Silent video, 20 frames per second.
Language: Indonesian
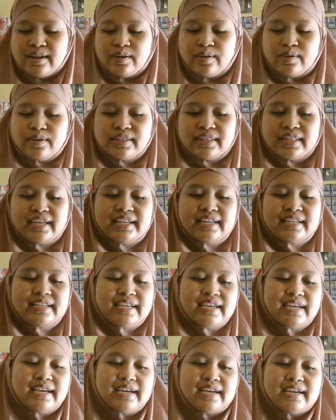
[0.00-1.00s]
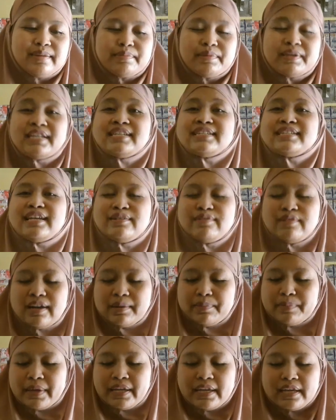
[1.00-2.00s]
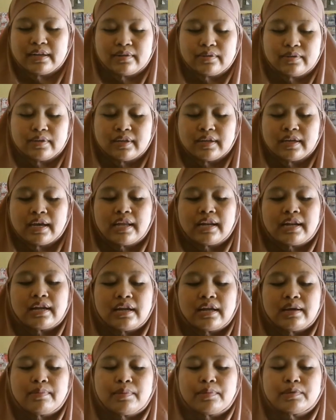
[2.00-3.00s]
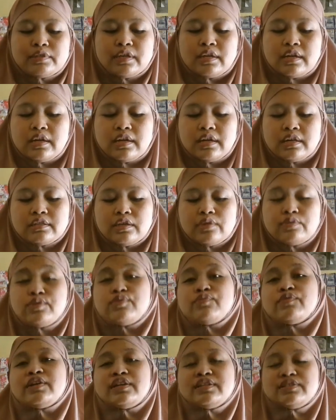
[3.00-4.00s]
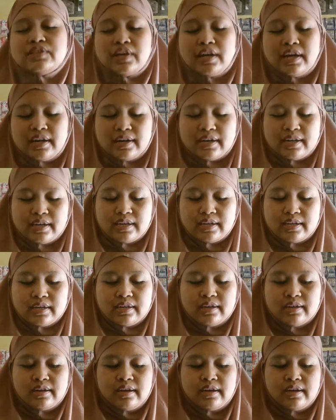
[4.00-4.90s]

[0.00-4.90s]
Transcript: kontennya mediki sayuran bayi ya lur karena mau Zara sayur wingi si anak